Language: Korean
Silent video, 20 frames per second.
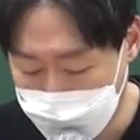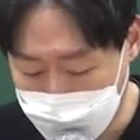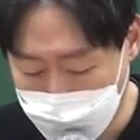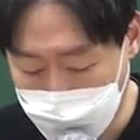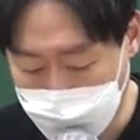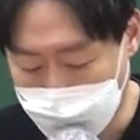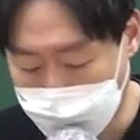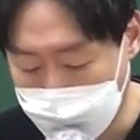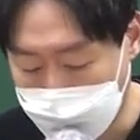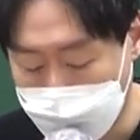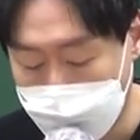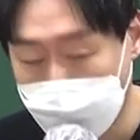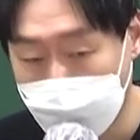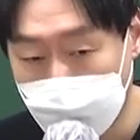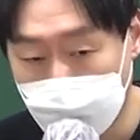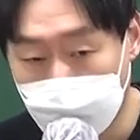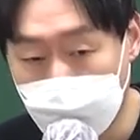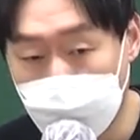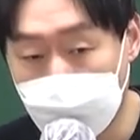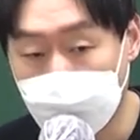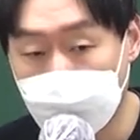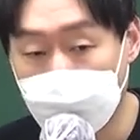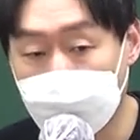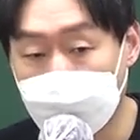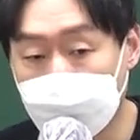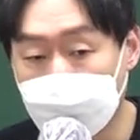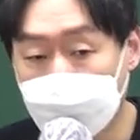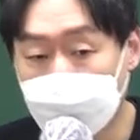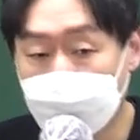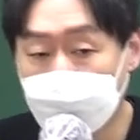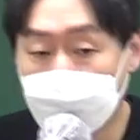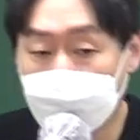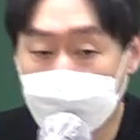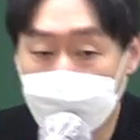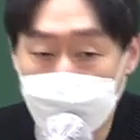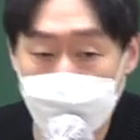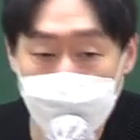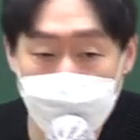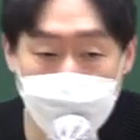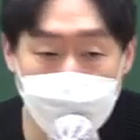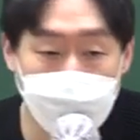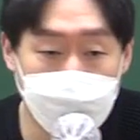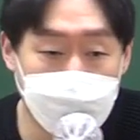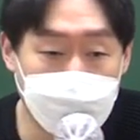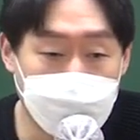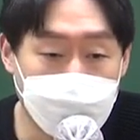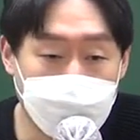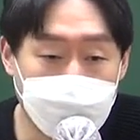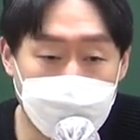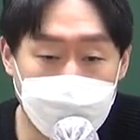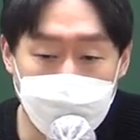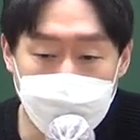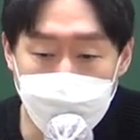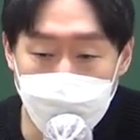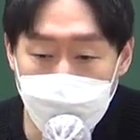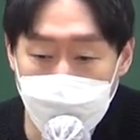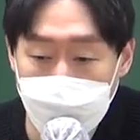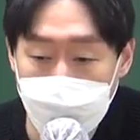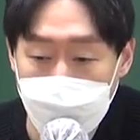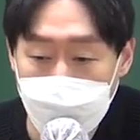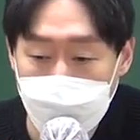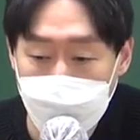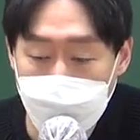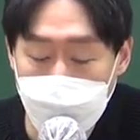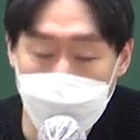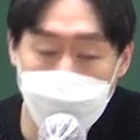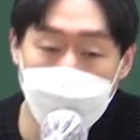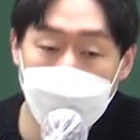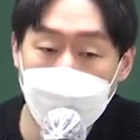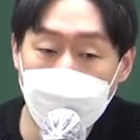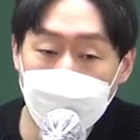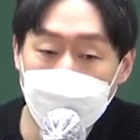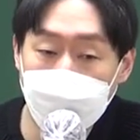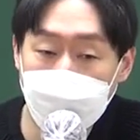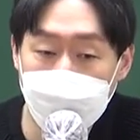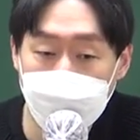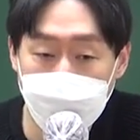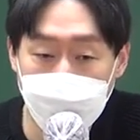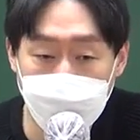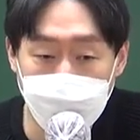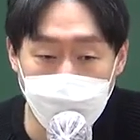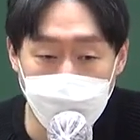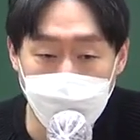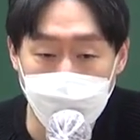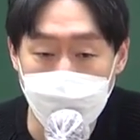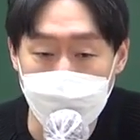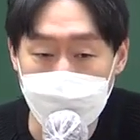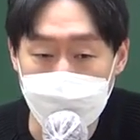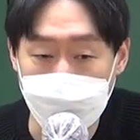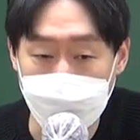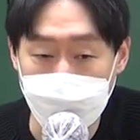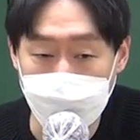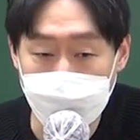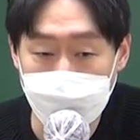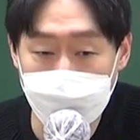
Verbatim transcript: 뭐 이렇게 필기도 하고 하는 그런 시간은 있겠지만 되게 공부하려고 노력했어요.